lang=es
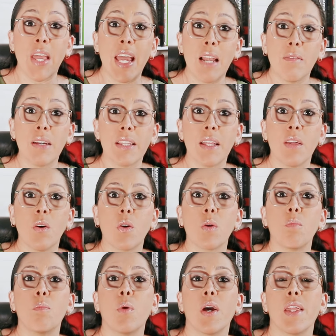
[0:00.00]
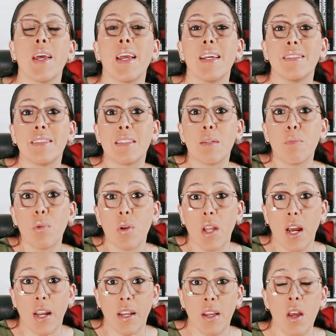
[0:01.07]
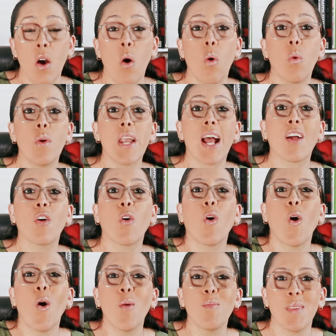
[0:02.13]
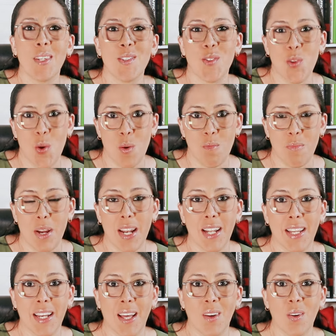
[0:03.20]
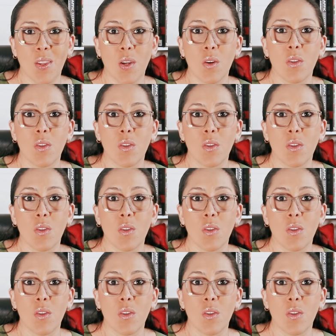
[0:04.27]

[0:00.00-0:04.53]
El vendedor puede estipular una comisión para el creador de